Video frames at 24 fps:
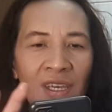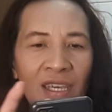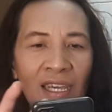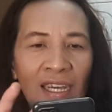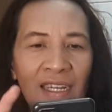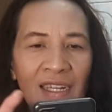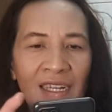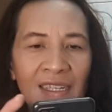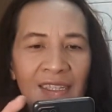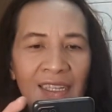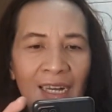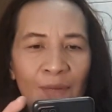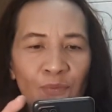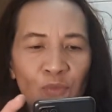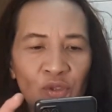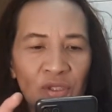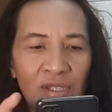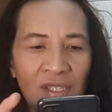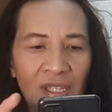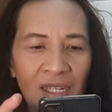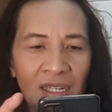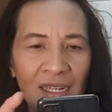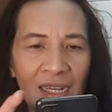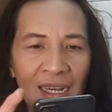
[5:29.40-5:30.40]
Ayan,
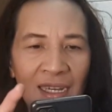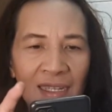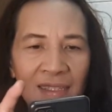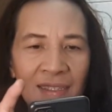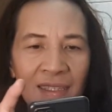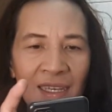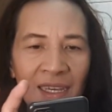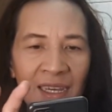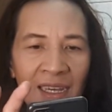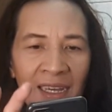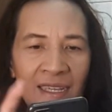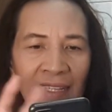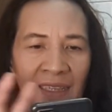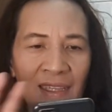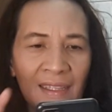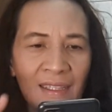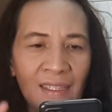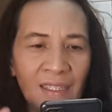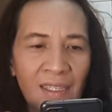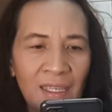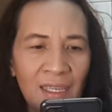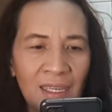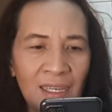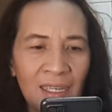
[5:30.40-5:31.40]
natapos na
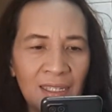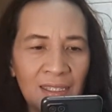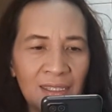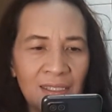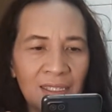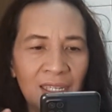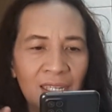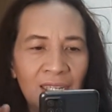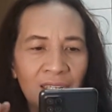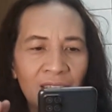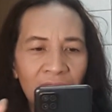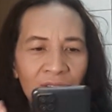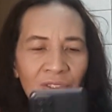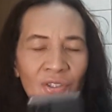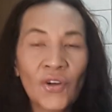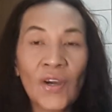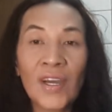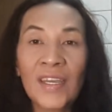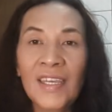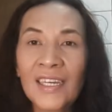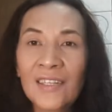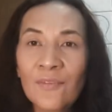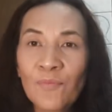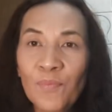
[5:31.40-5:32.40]
natin. Yes.
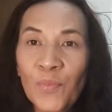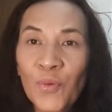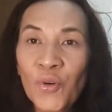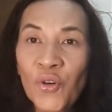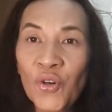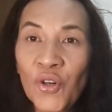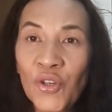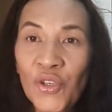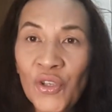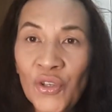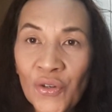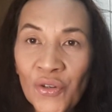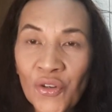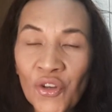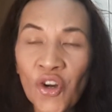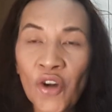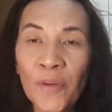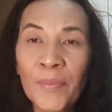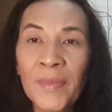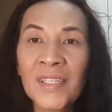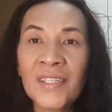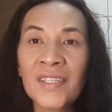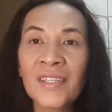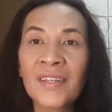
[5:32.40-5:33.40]
So, ayan po yung
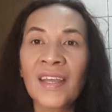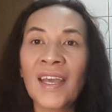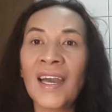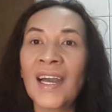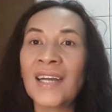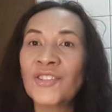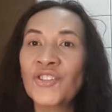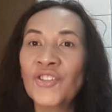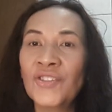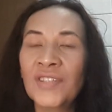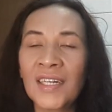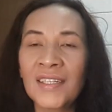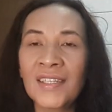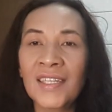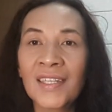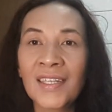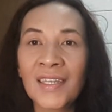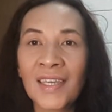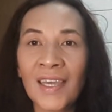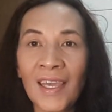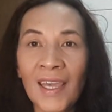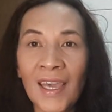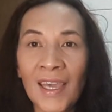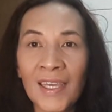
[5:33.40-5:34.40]
comment reaction
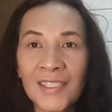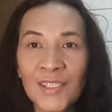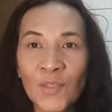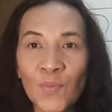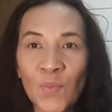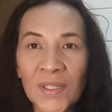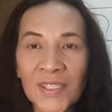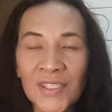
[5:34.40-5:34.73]
natin kay Ace